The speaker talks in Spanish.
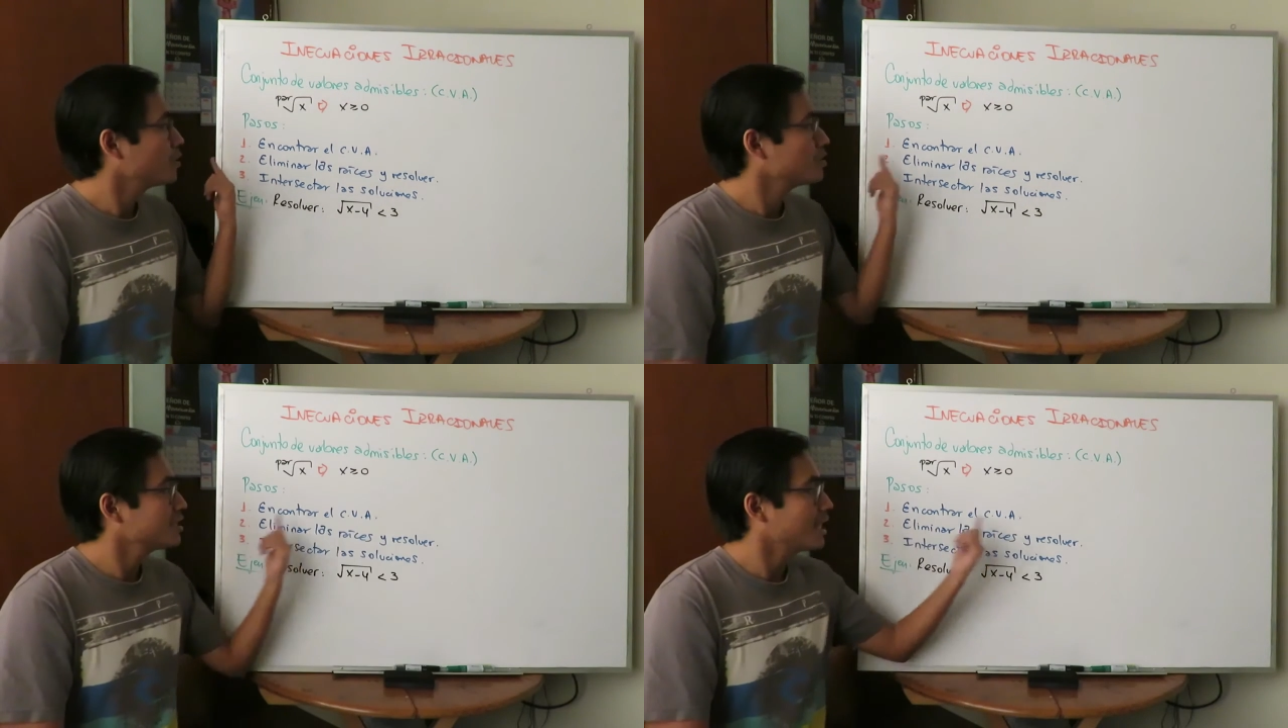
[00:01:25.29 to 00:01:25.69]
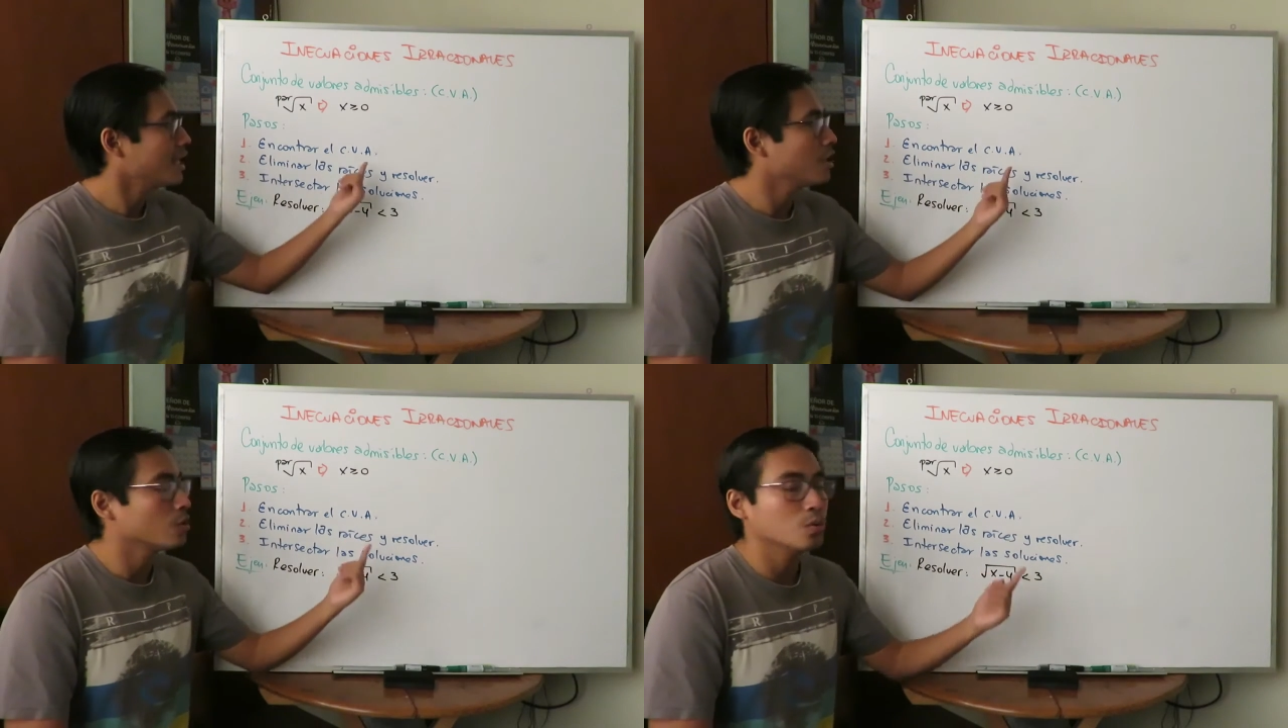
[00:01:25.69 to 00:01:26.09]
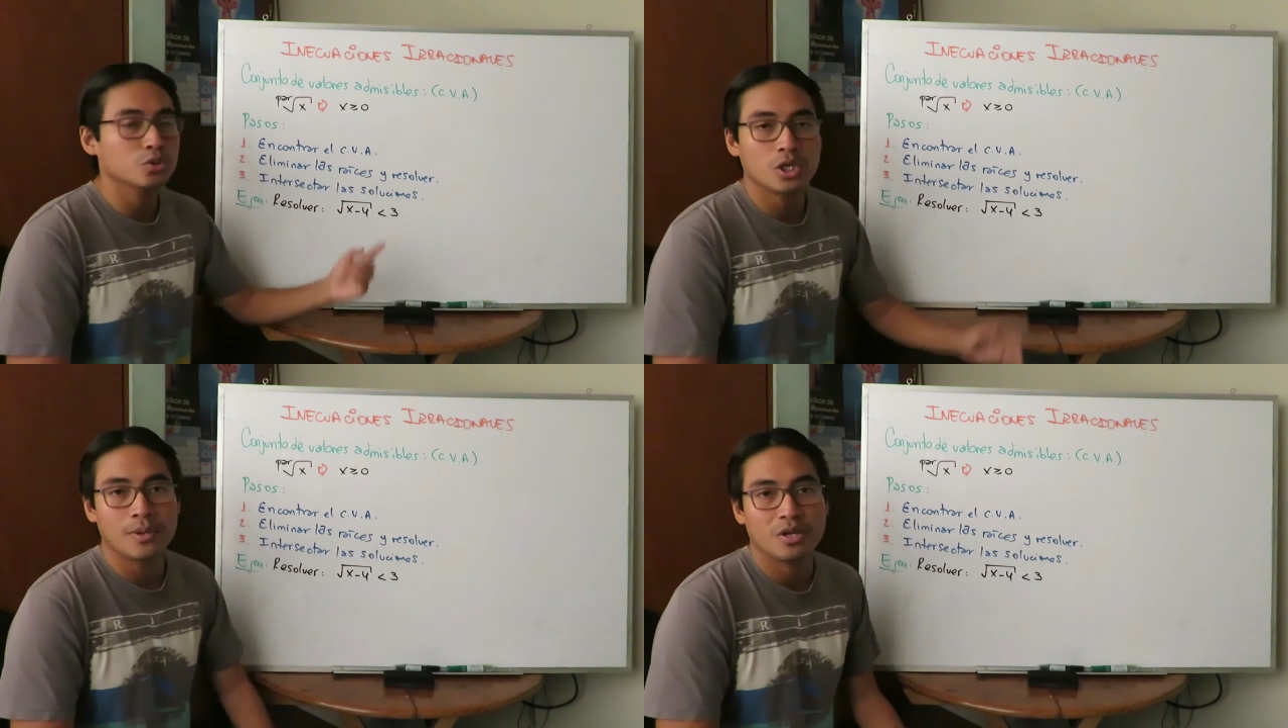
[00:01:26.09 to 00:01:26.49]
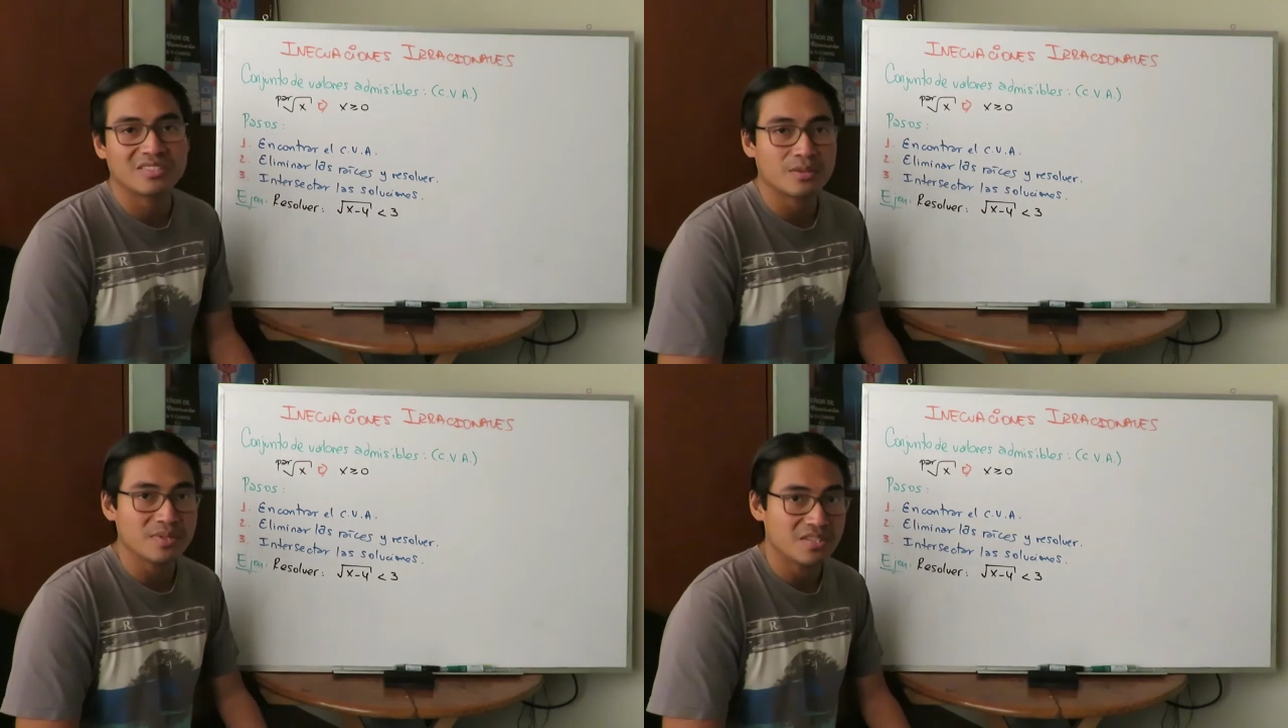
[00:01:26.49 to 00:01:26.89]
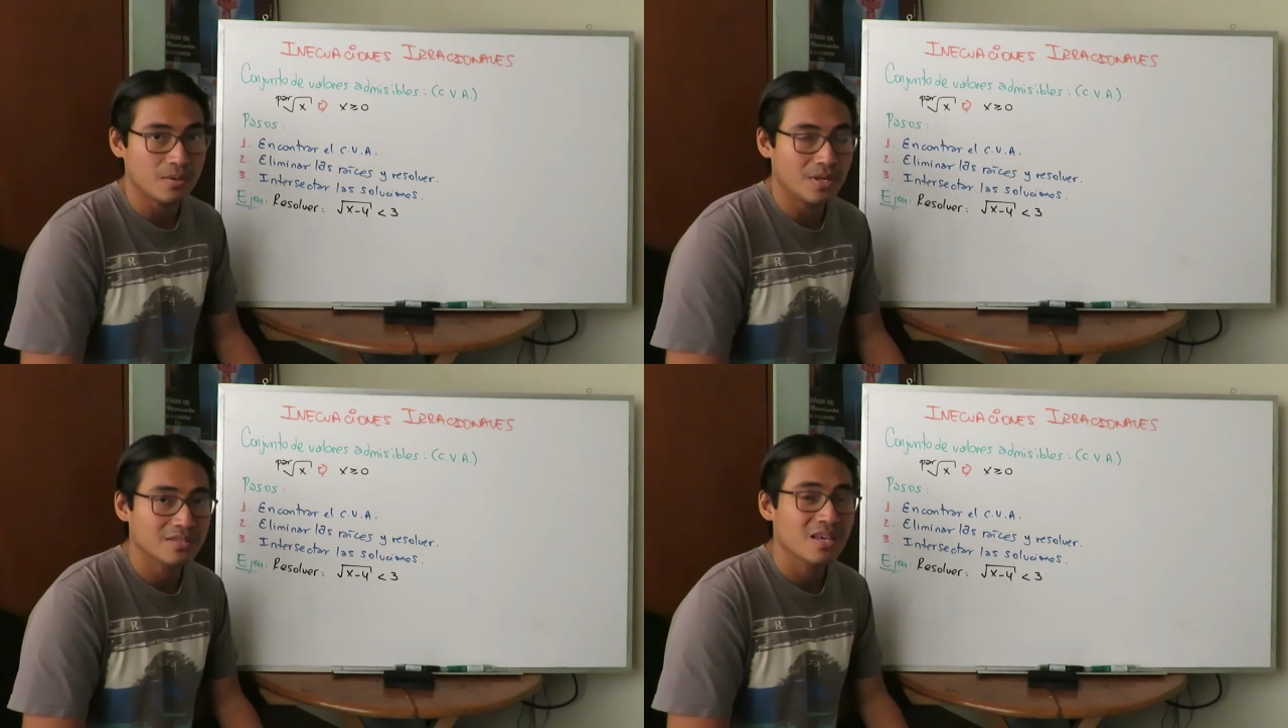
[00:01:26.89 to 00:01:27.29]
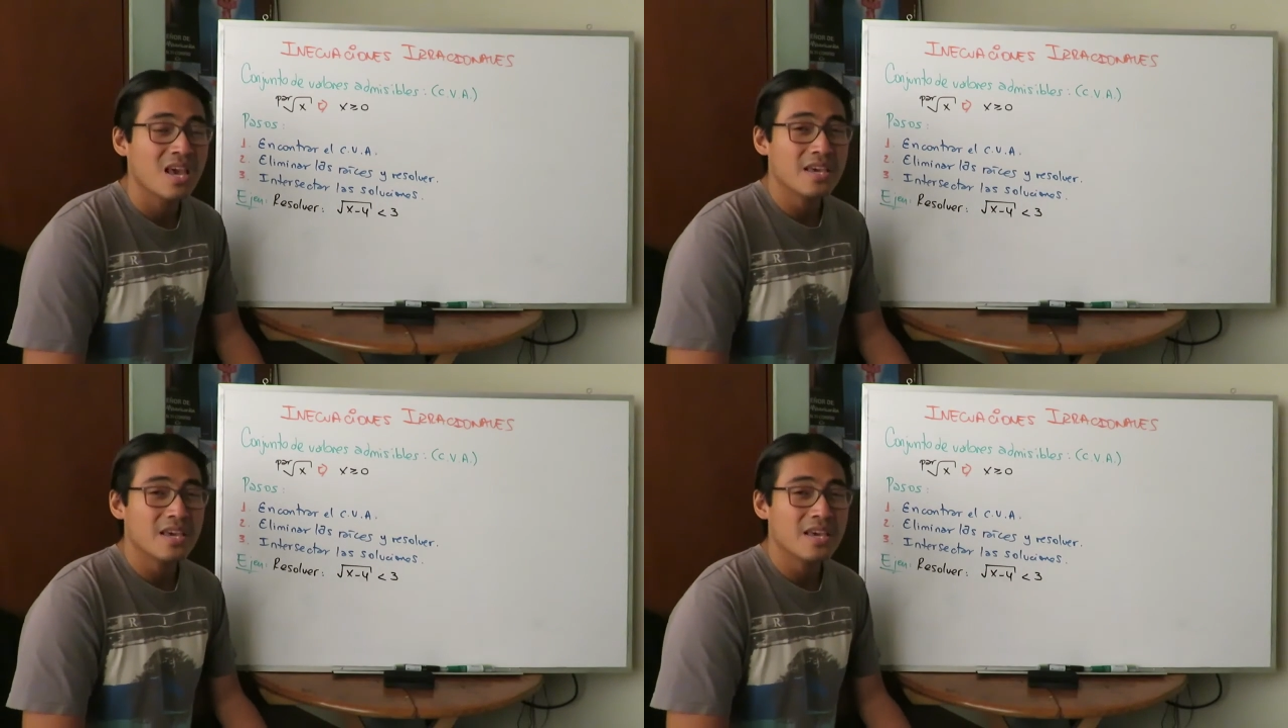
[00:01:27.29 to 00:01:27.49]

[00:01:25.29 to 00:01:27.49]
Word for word: encontrar el conjunto de valores admisibles.